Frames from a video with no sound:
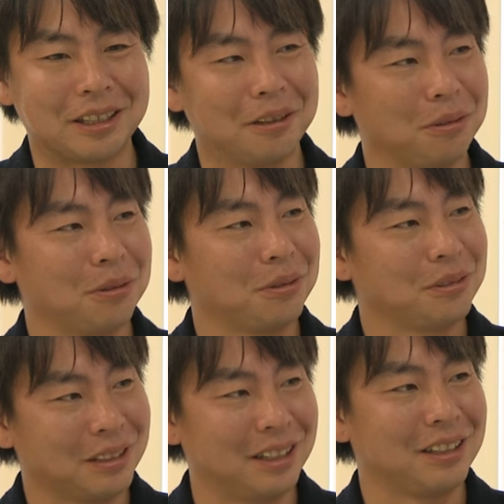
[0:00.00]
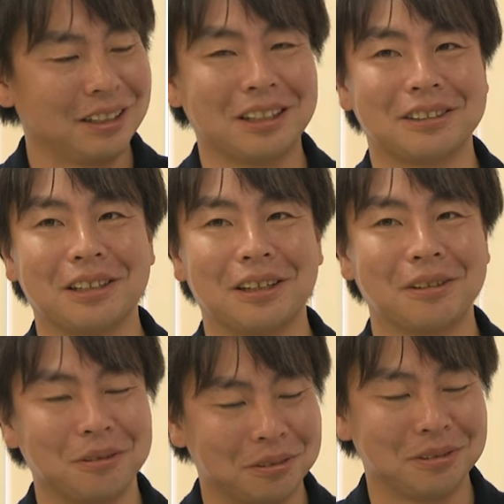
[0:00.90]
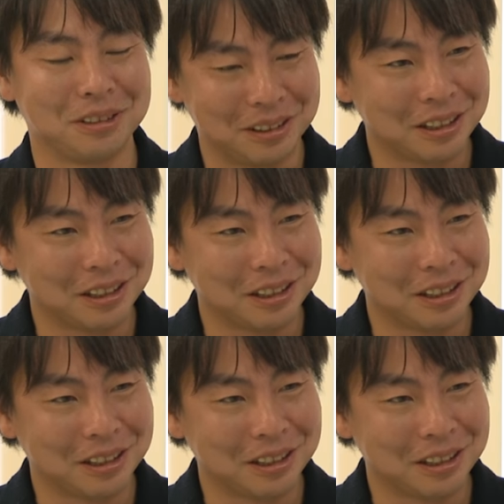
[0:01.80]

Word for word: 験をね、はい、生かして今後に